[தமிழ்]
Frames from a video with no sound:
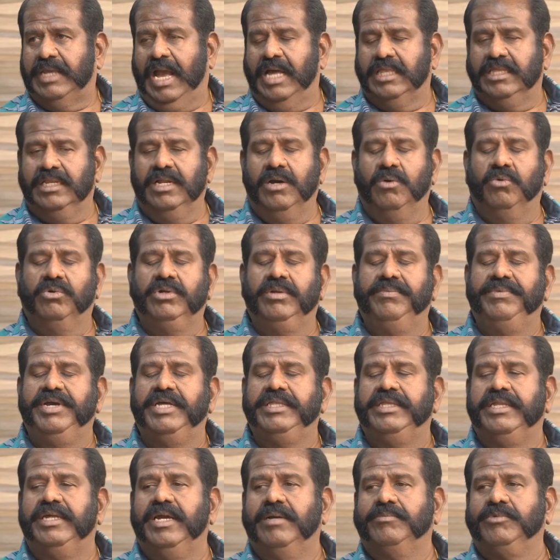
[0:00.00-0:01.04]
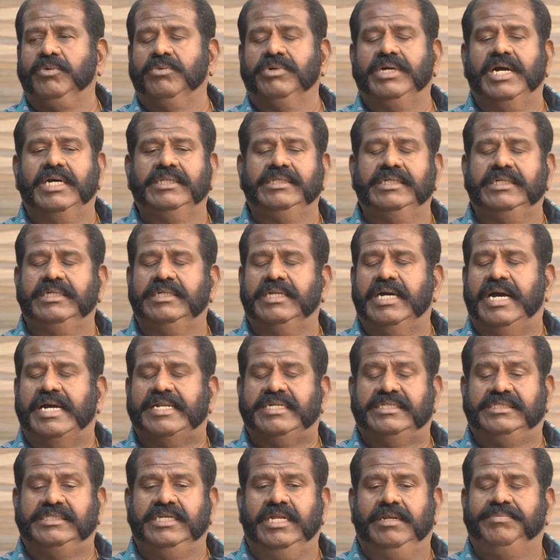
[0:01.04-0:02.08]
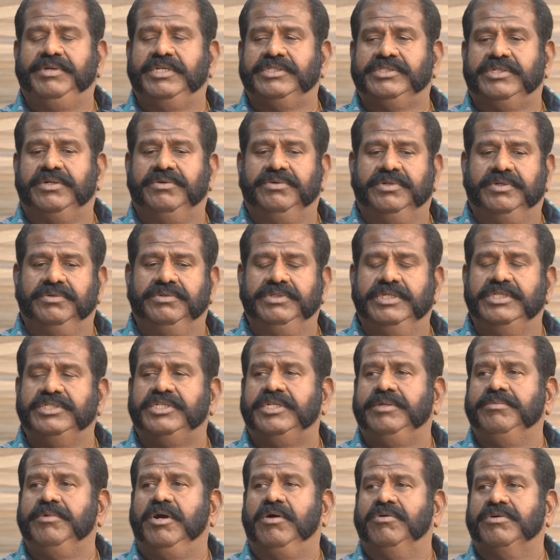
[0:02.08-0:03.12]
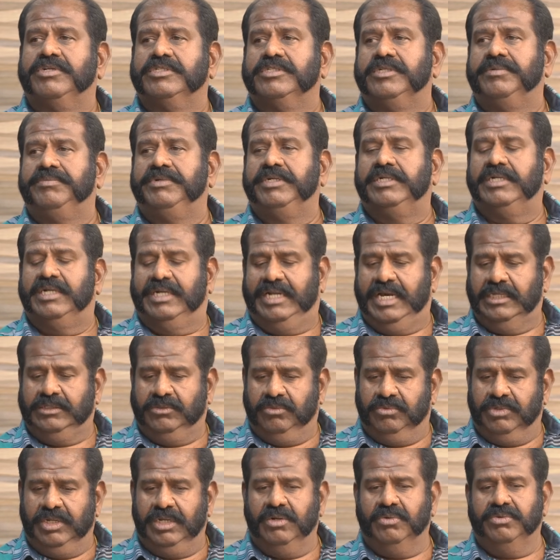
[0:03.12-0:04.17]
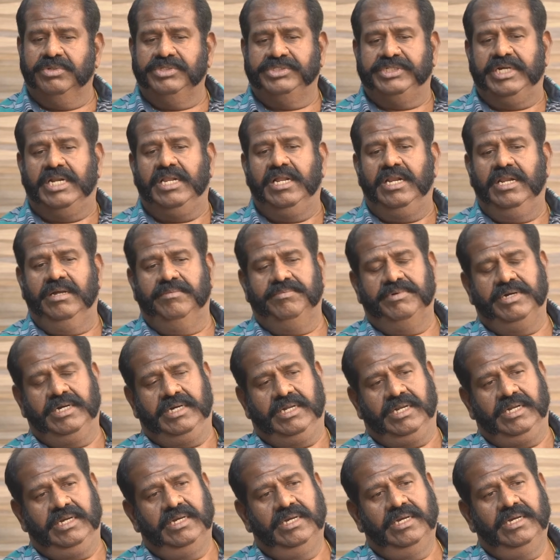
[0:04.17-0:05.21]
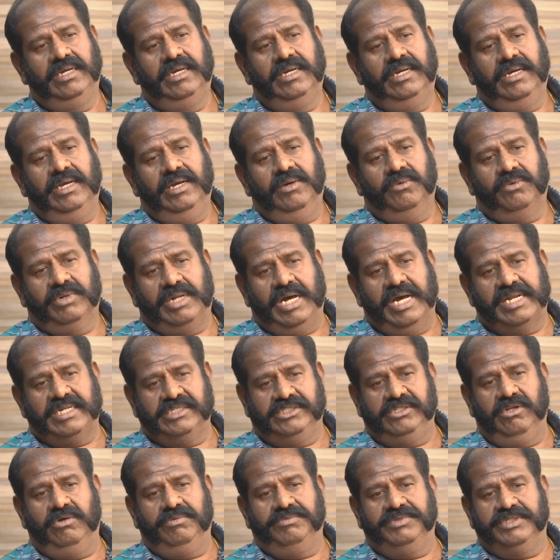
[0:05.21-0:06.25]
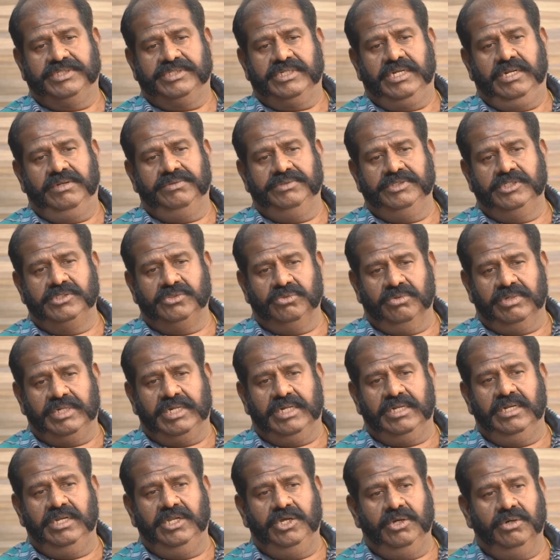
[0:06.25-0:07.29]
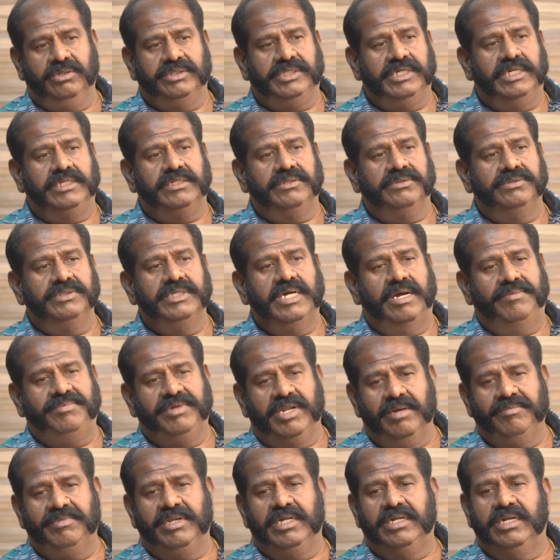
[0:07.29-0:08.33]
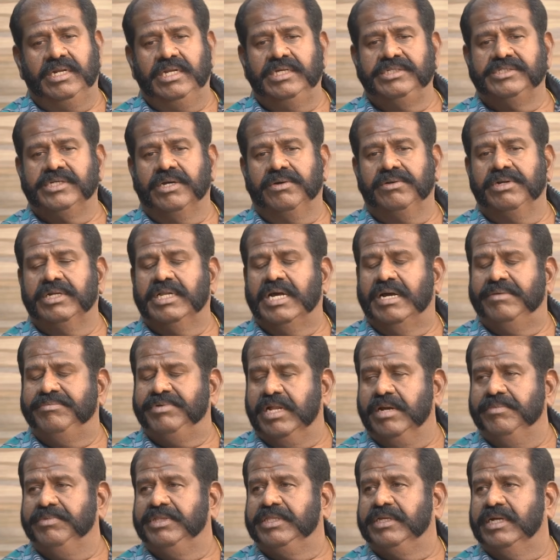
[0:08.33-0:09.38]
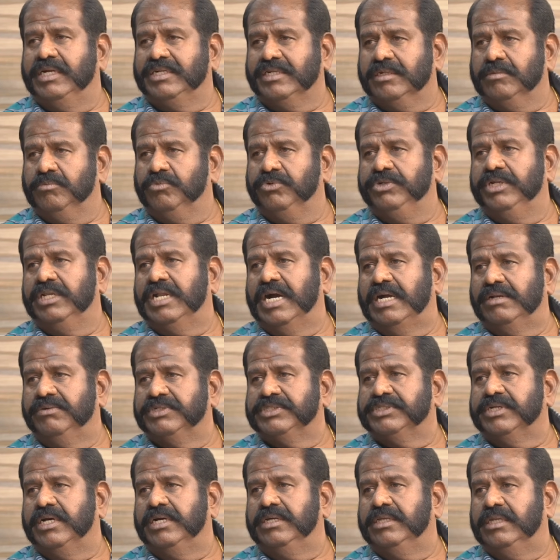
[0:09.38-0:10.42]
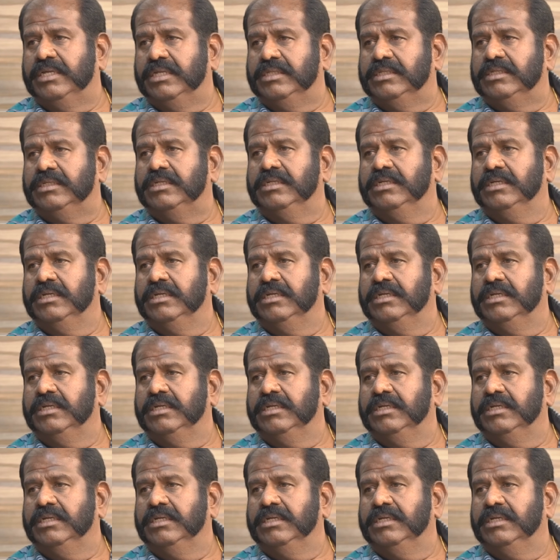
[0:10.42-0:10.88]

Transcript: அதெல்லாம் ஒன்றுமே தெரியாமல் உட்காந்துக்கிட்டு அரசியல் பேசுகிறவங்க வந்து சினிமா விமர்சனம் பண்ணுறாங்க நேற்று கூட நான் ஒரு சேனலில் பார்க்குறேன் ஒரு அரசியல் விமர்சகர்கள் வந்து சொல்கிறாரு லியோ தேட்டர் வந்து அபிராமியில் ரிலீஸ் ஆகலன்னு அபிராமி தேட்டரை மூடி நாலு வருஷம் ஆகுது அது